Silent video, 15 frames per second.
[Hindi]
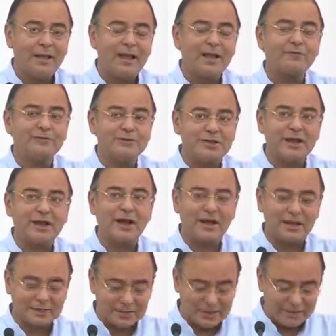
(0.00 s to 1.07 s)
एक विषय
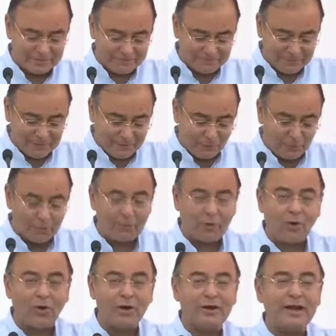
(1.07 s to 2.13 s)
कहा था कि वो
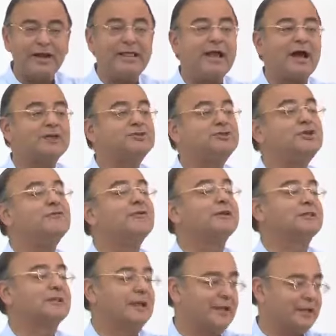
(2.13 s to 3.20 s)
ऑलरेडी
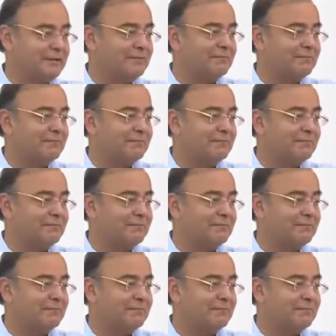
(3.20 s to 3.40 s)
अचीवर थे